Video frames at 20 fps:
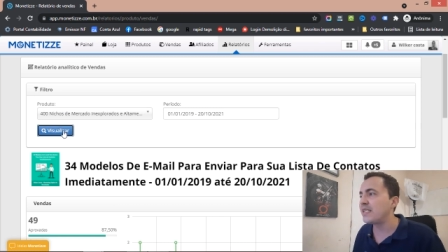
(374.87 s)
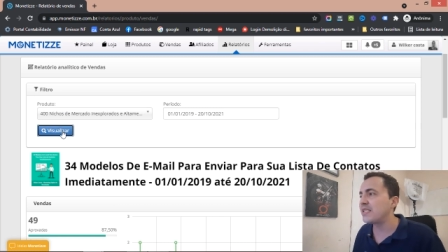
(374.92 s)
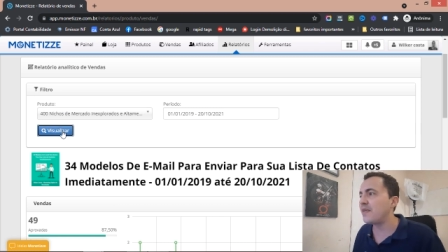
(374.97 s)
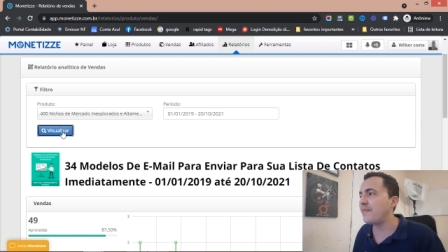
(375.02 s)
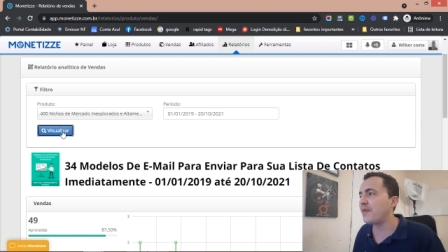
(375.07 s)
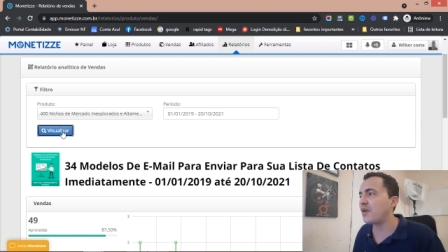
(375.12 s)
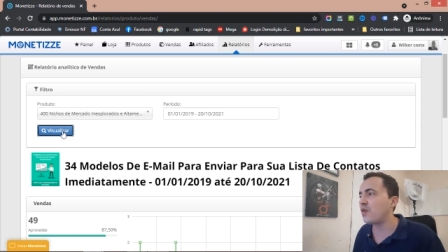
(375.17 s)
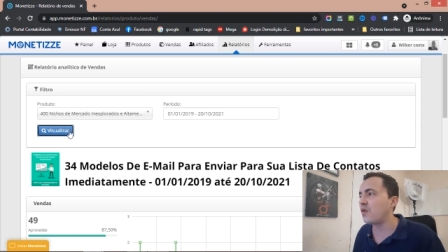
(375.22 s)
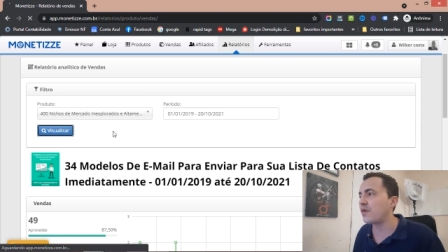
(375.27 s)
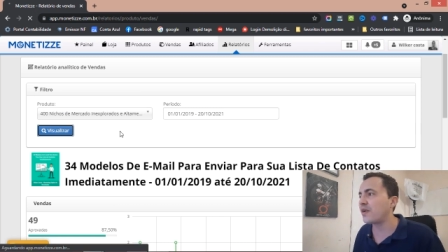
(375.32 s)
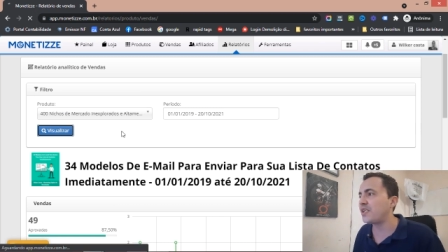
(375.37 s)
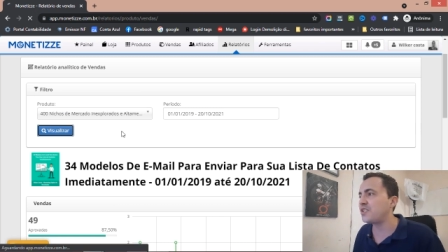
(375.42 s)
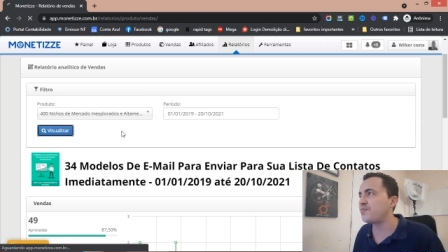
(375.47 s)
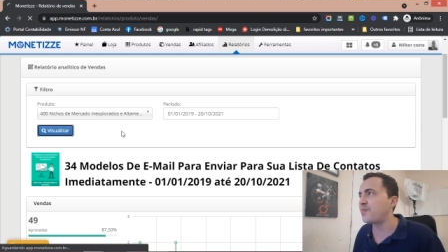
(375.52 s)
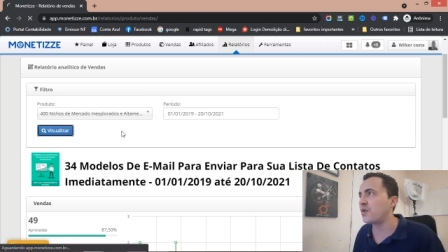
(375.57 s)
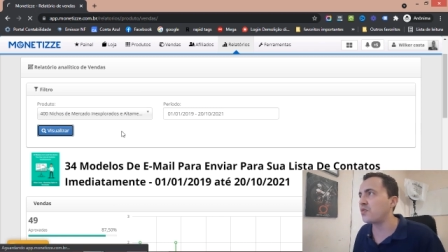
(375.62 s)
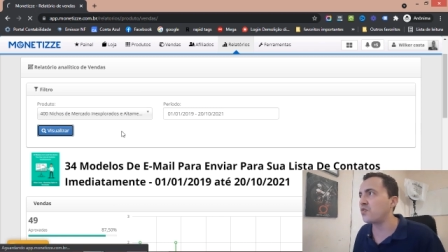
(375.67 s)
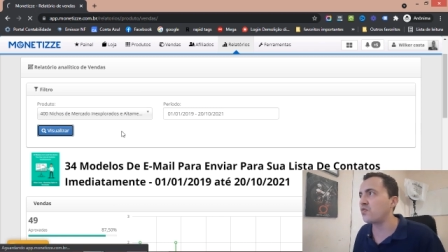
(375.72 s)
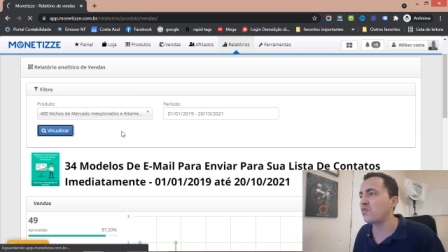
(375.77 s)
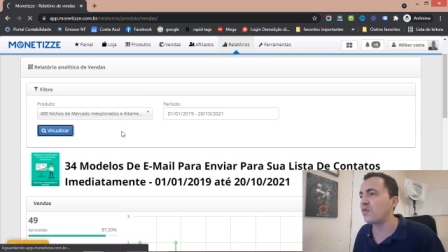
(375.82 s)
também coloquei esse
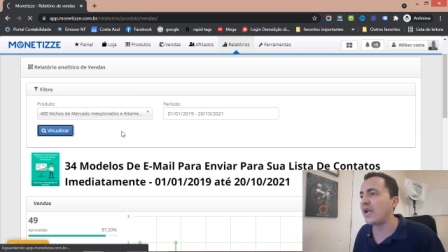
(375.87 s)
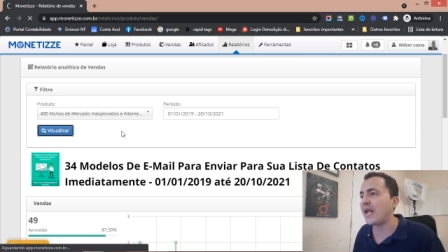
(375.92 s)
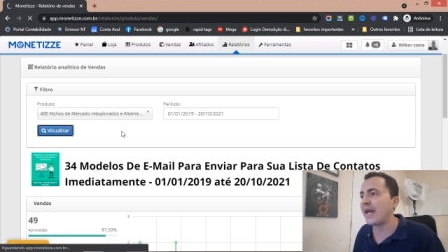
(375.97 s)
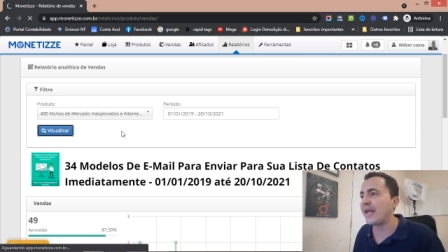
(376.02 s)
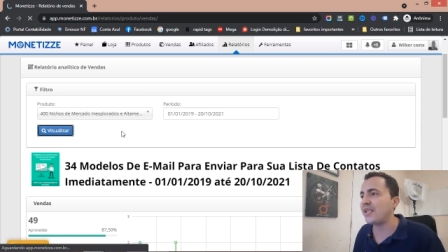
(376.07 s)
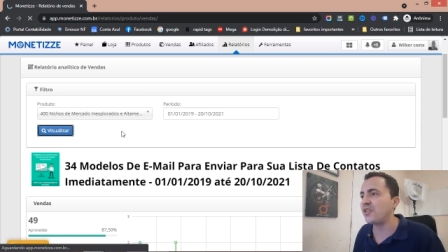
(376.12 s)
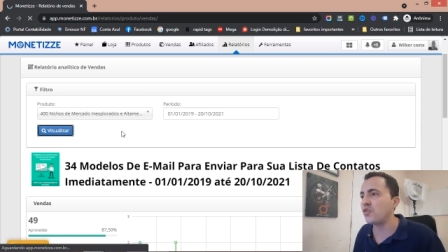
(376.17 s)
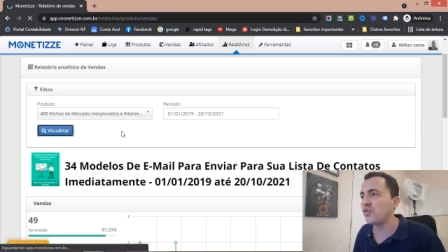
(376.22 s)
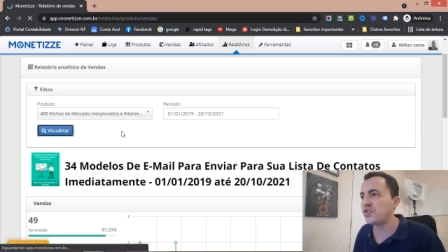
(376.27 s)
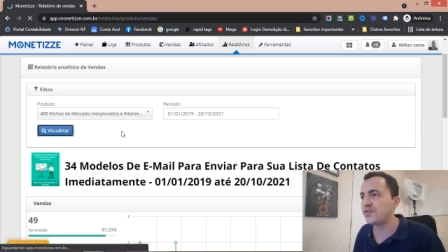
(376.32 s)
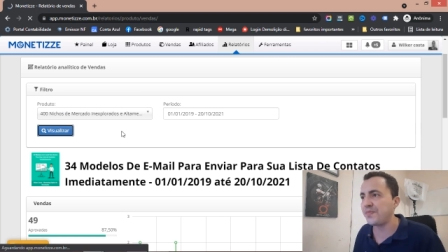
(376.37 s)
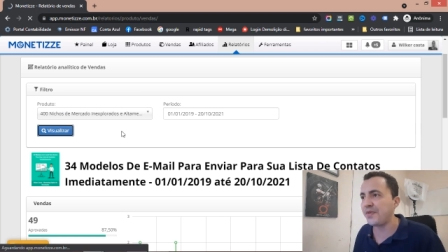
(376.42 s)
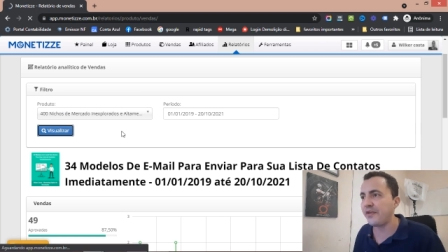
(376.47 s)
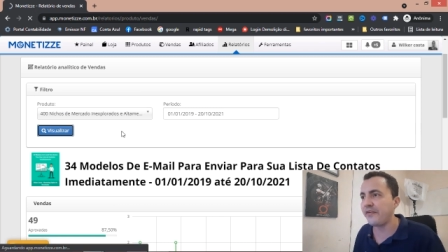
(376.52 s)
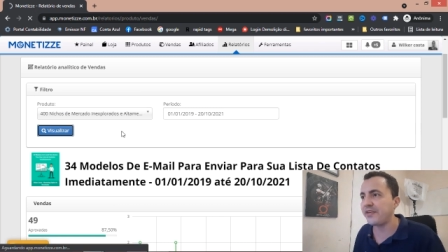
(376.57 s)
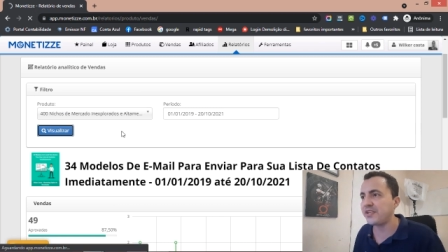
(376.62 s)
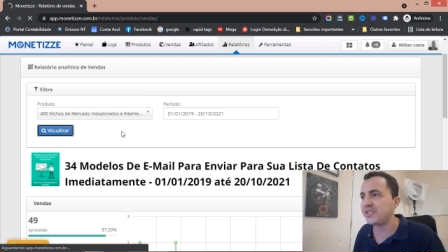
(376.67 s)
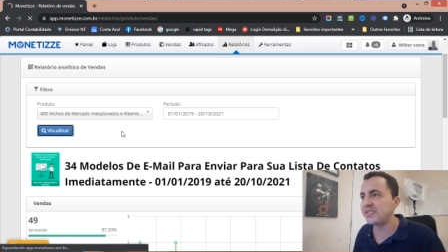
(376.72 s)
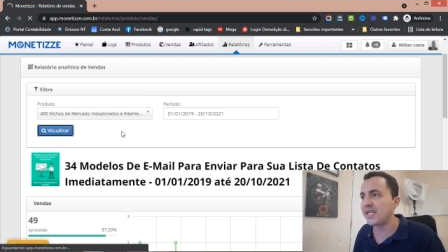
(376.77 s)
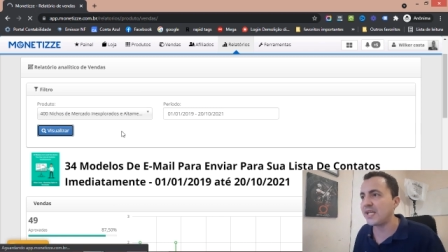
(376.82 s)
produto lá em
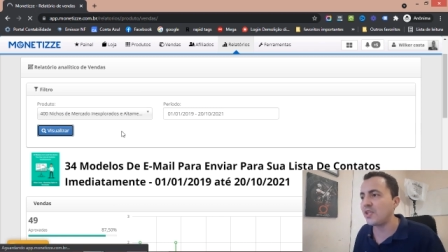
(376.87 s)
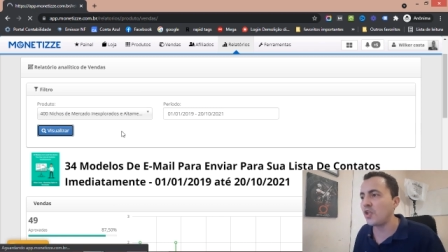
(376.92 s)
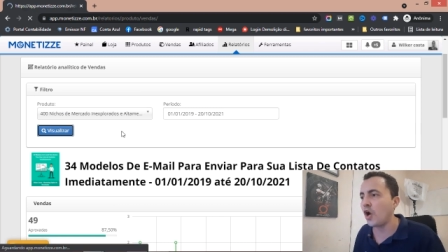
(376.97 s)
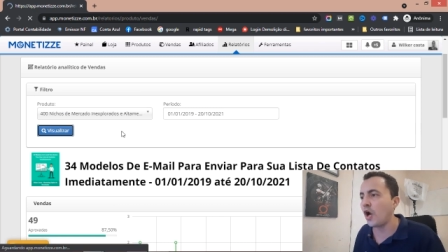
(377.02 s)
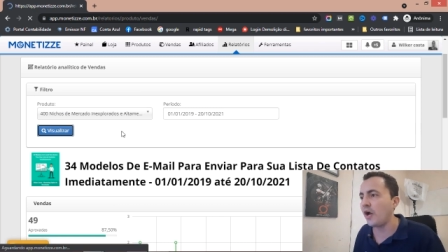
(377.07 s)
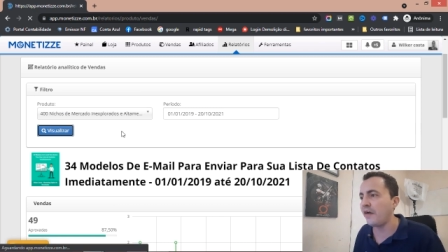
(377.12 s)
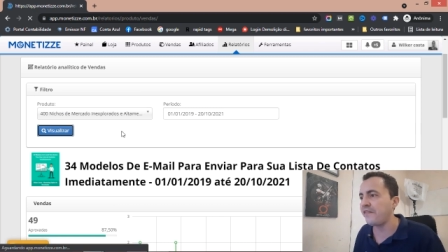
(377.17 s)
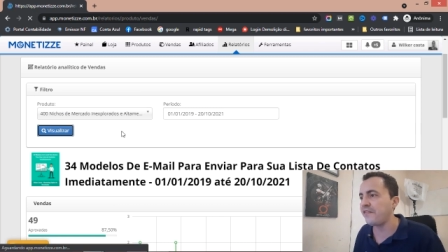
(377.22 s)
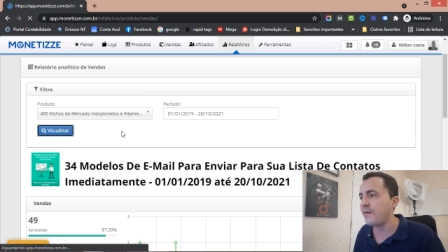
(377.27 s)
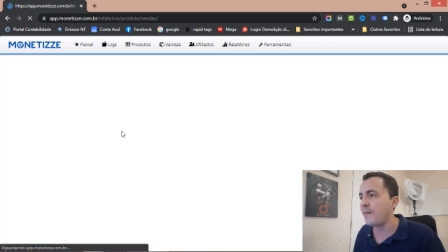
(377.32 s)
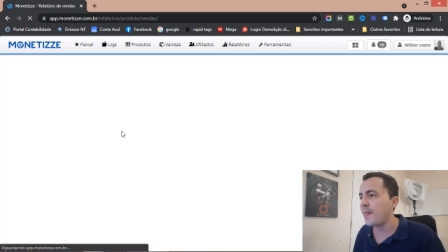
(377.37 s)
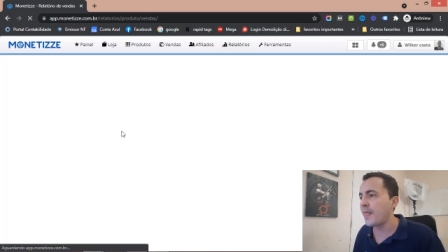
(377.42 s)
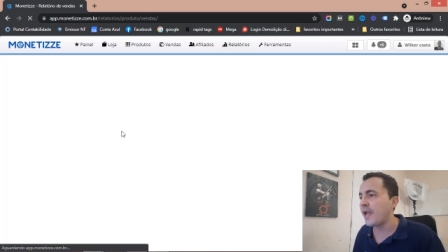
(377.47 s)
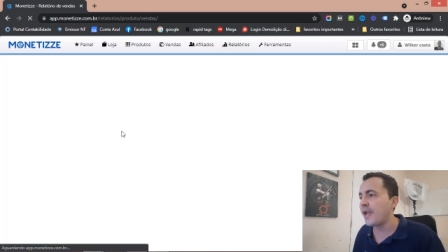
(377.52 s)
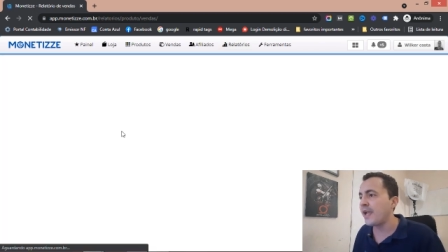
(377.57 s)
2019